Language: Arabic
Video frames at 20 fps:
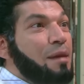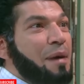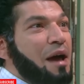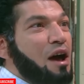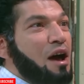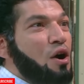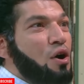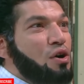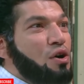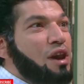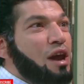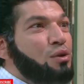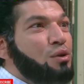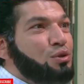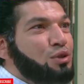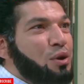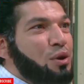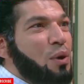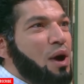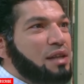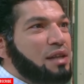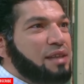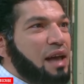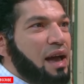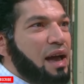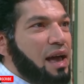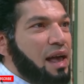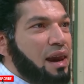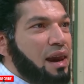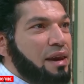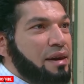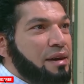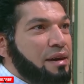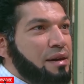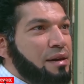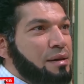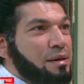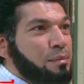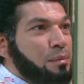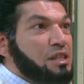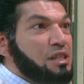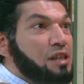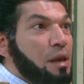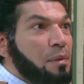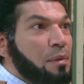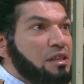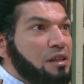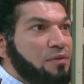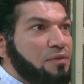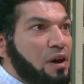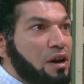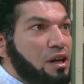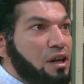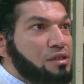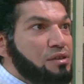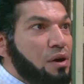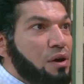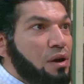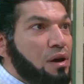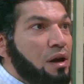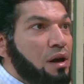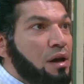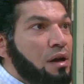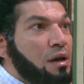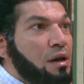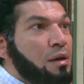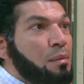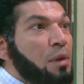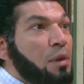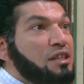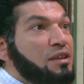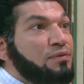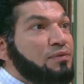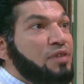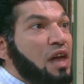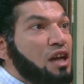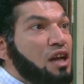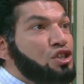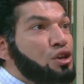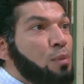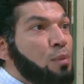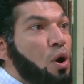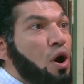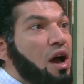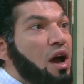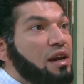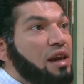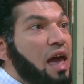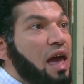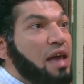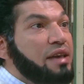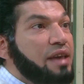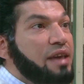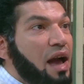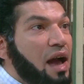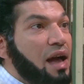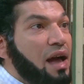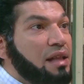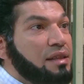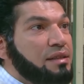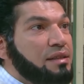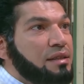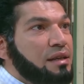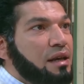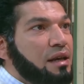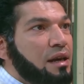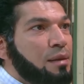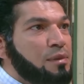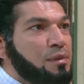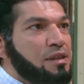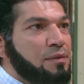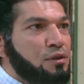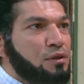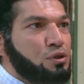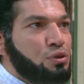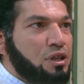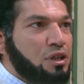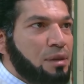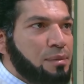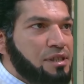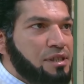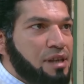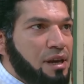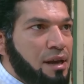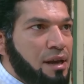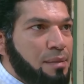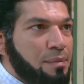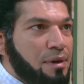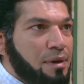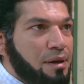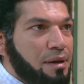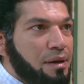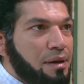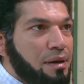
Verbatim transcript: انا بقى هقول لك ودلوقتي حالا بس زي ما اتفقنا يا صالح ما تفتحش بقك لاي حد الا لما سافر السعوديه بالسلامه